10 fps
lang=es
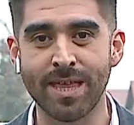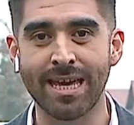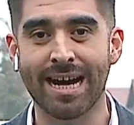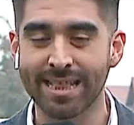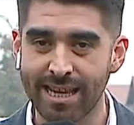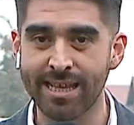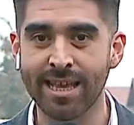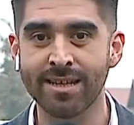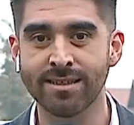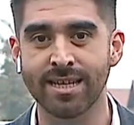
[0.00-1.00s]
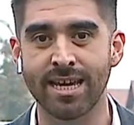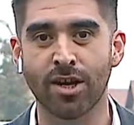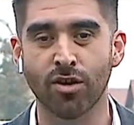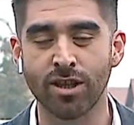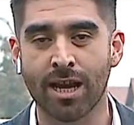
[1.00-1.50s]
de atletas
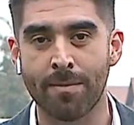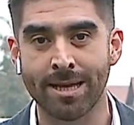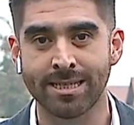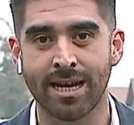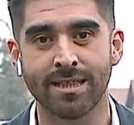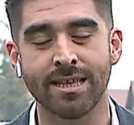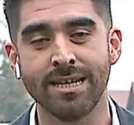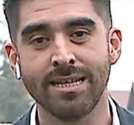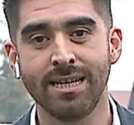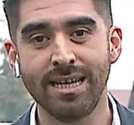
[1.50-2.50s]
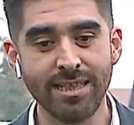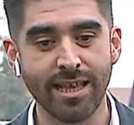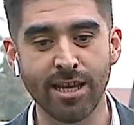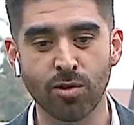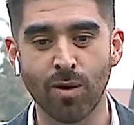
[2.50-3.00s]
eh, con discapacidad
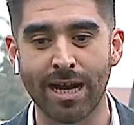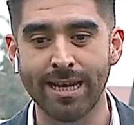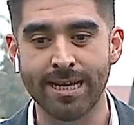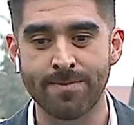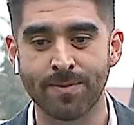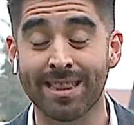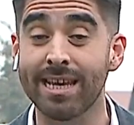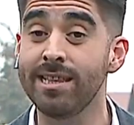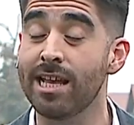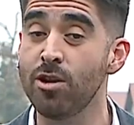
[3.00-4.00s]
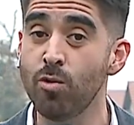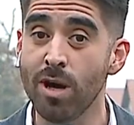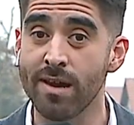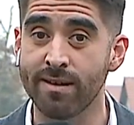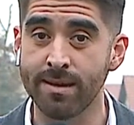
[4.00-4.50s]
intelectual.
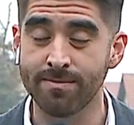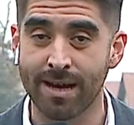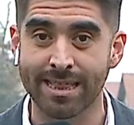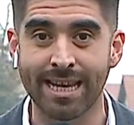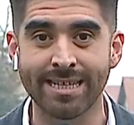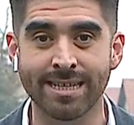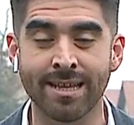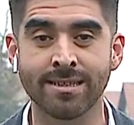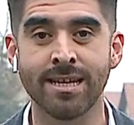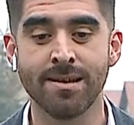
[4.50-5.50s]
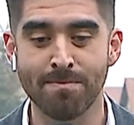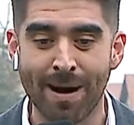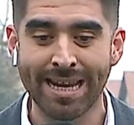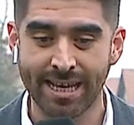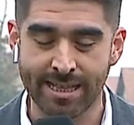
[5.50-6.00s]
39 em, atletas
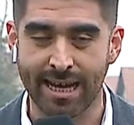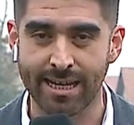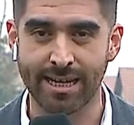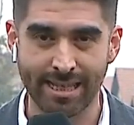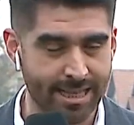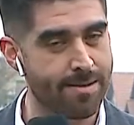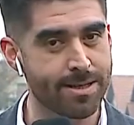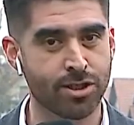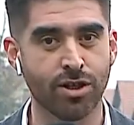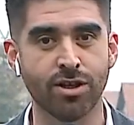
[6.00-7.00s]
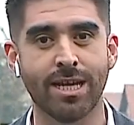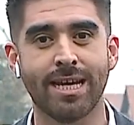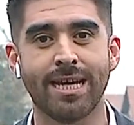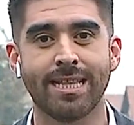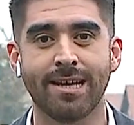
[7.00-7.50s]
van a estar en esta versión
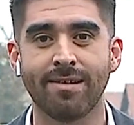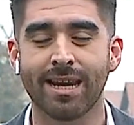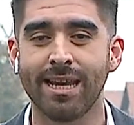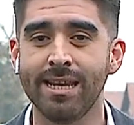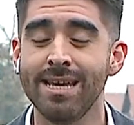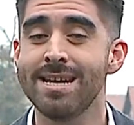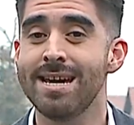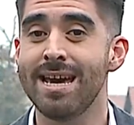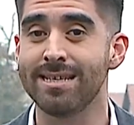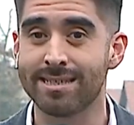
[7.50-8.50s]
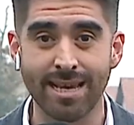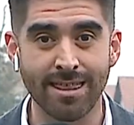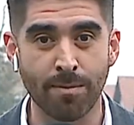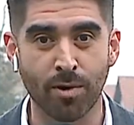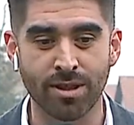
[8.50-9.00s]
eh, de Berlín en
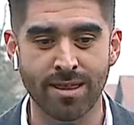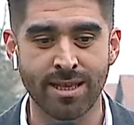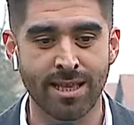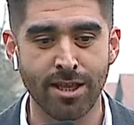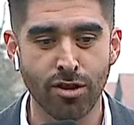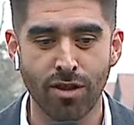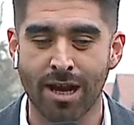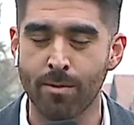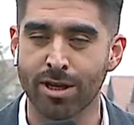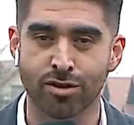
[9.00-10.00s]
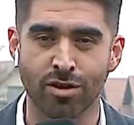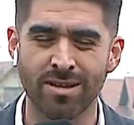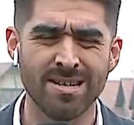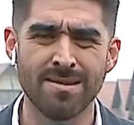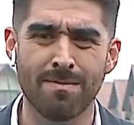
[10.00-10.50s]
seis deportes distintos, digamos que
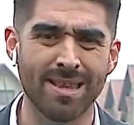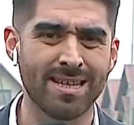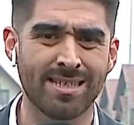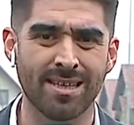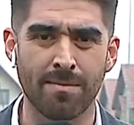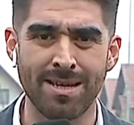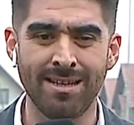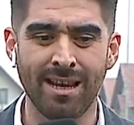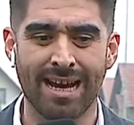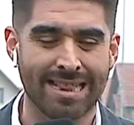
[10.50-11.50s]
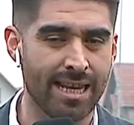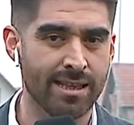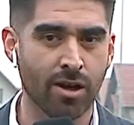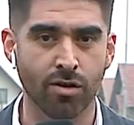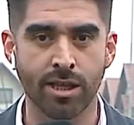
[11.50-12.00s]
son más de 7.000
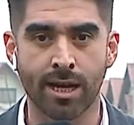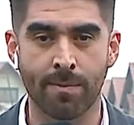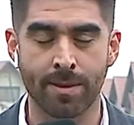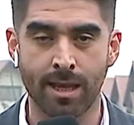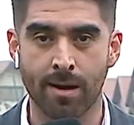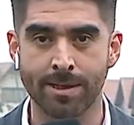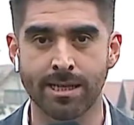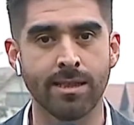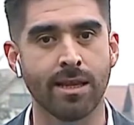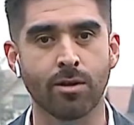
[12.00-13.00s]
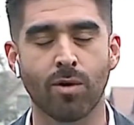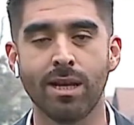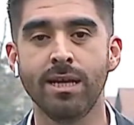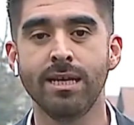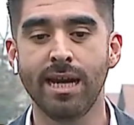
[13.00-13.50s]
atletas con discapacidad
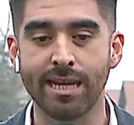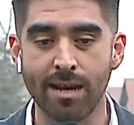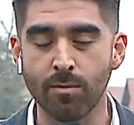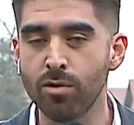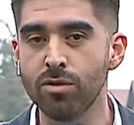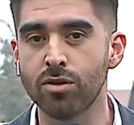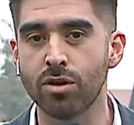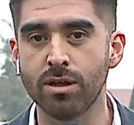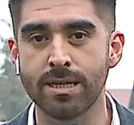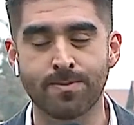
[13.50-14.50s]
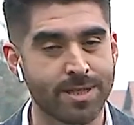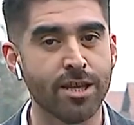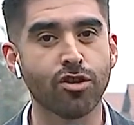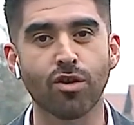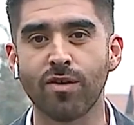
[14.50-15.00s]
intelectual en el mundo,
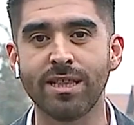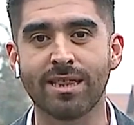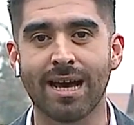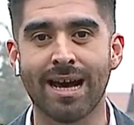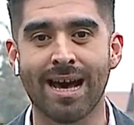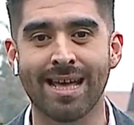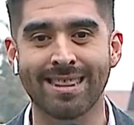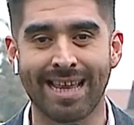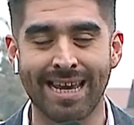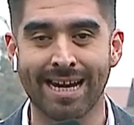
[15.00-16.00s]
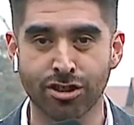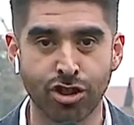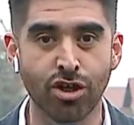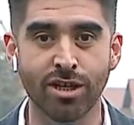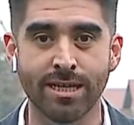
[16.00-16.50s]
190 eh,
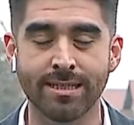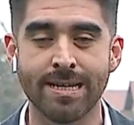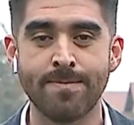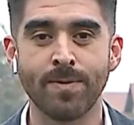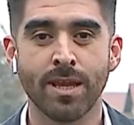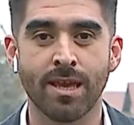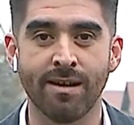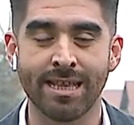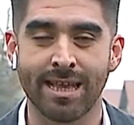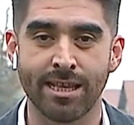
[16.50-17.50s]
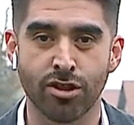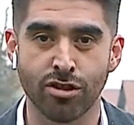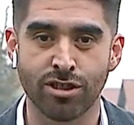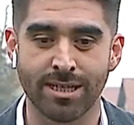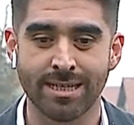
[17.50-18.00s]
delegaciones que van a estar
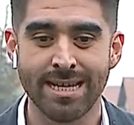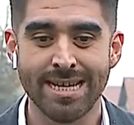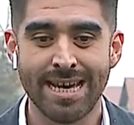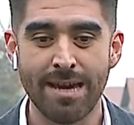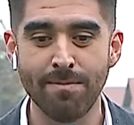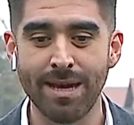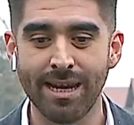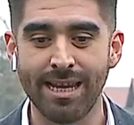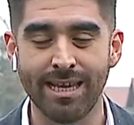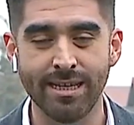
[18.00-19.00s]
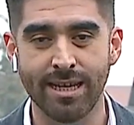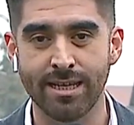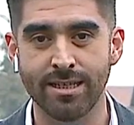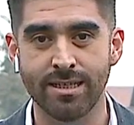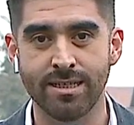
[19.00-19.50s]
entonces en Berlín
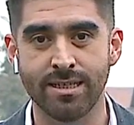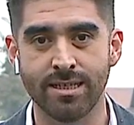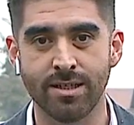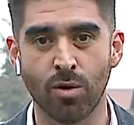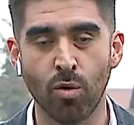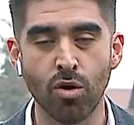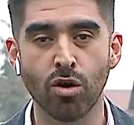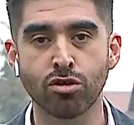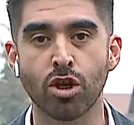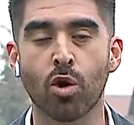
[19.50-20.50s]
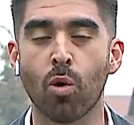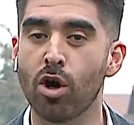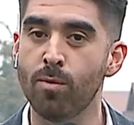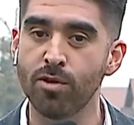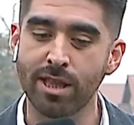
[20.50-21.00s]
en unos eh,
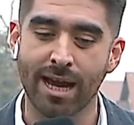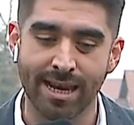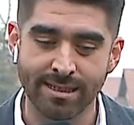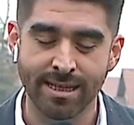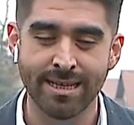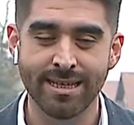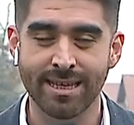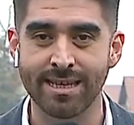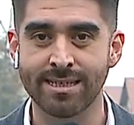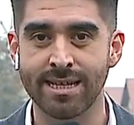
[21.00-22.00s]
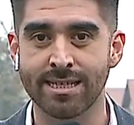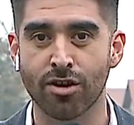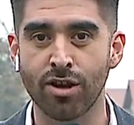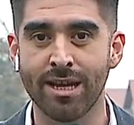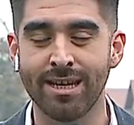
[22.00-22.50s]
Juegos Mundiales que se
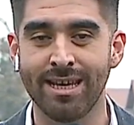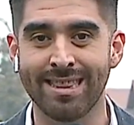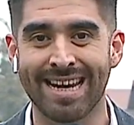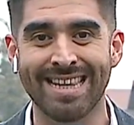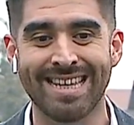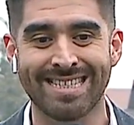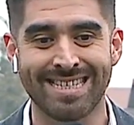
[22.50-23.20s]
desarrollan entre el